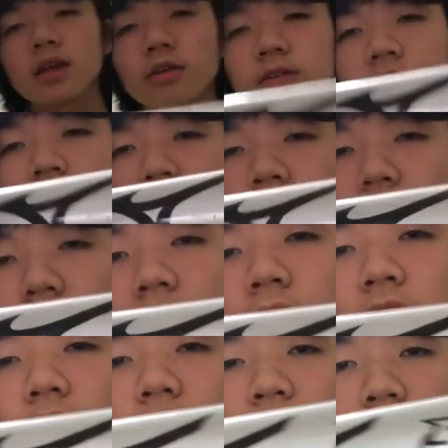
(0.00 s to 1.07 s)
い、こちら動画でよ
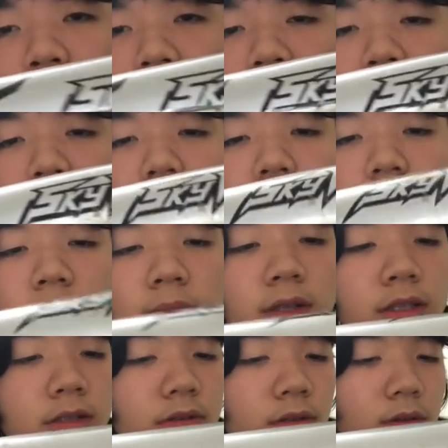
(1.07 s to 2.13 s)
く見ます。えー、
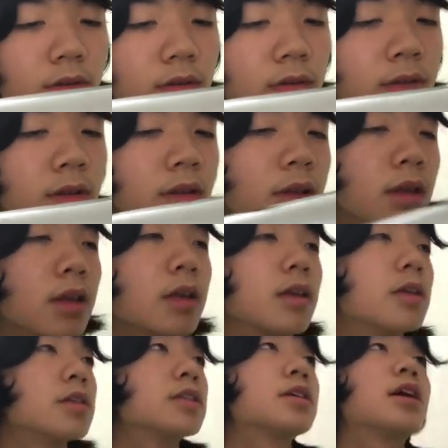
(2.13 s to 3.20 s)
ミズノの
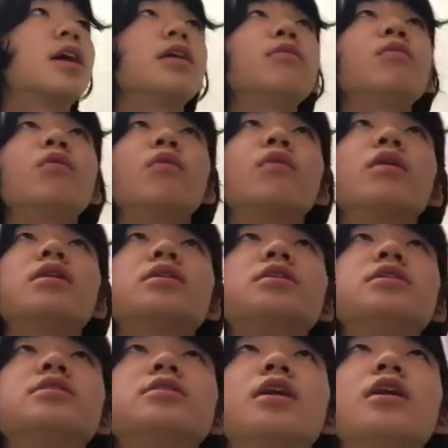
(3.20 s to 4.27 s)
スカイウォー
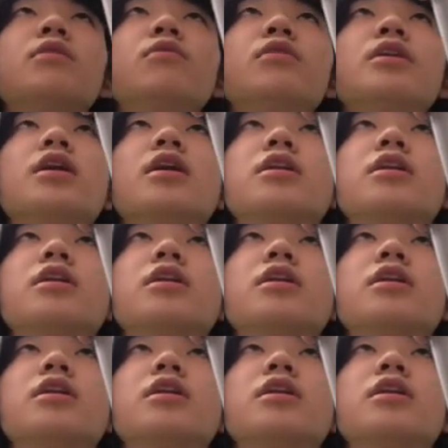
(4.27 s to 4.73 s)
スカイウォリアーっ